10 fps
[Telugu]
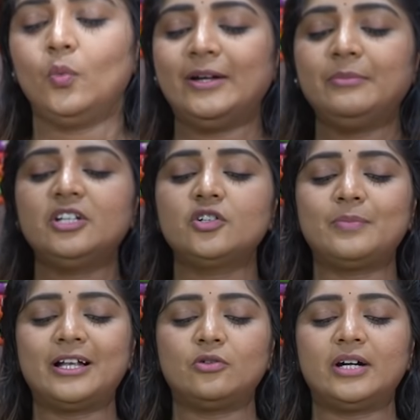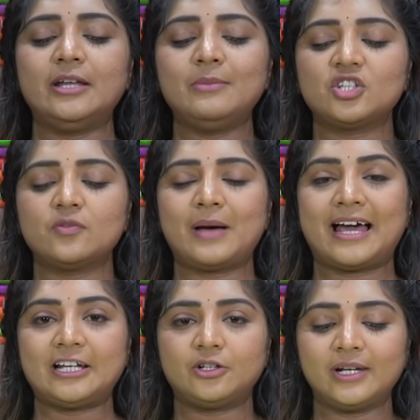వన్ మీటర్ పళ్ళు అండి మంచి
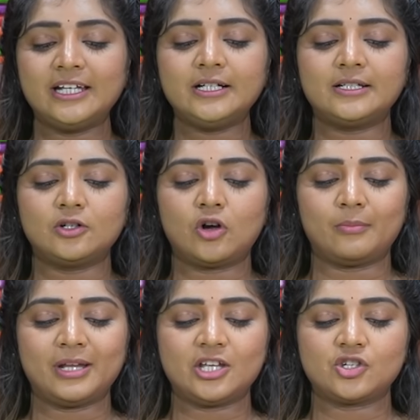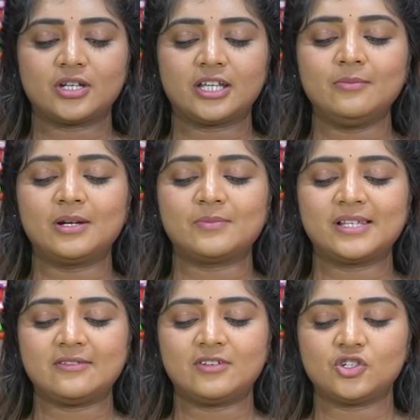ప్యారెట్ గ్రీన్ కలర్ కాంబినేషన్కి మనం
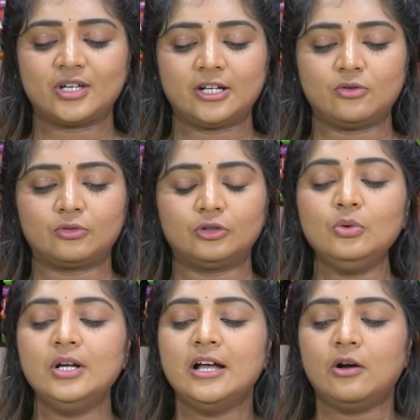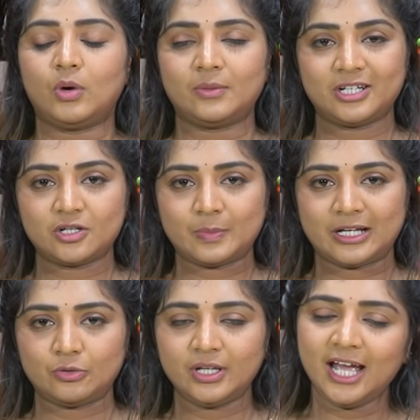సిల్వర్ జెరీ లుక్తో వన్ మీటర్
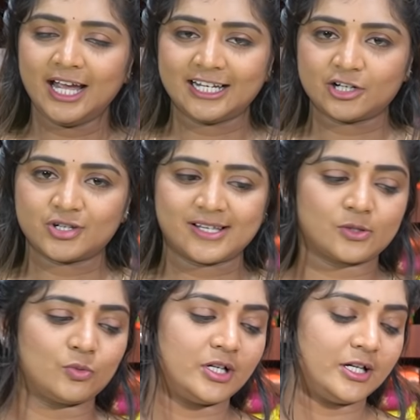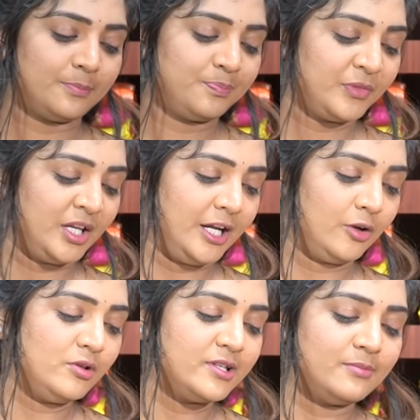పళ్ళుని హైలైట్ చేసుకుంటున్నాం
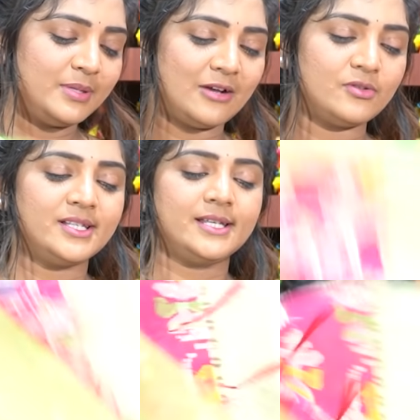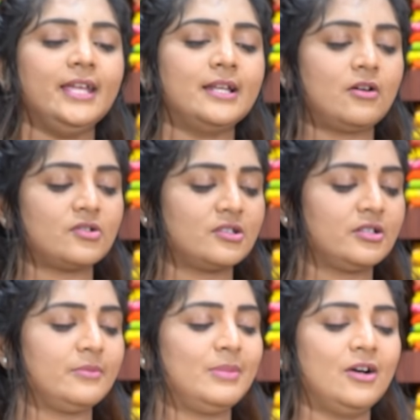అండ్ ఆల్సో బ్లౌజ్ తీసుకుంటే ఇలా
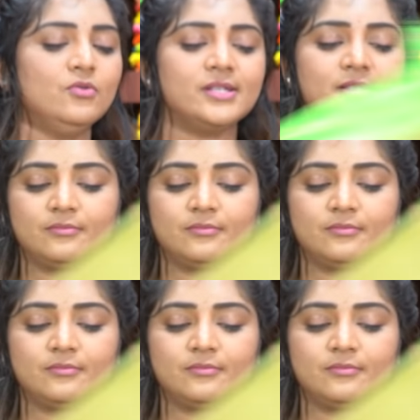వస్తుంది బ్లౌజ్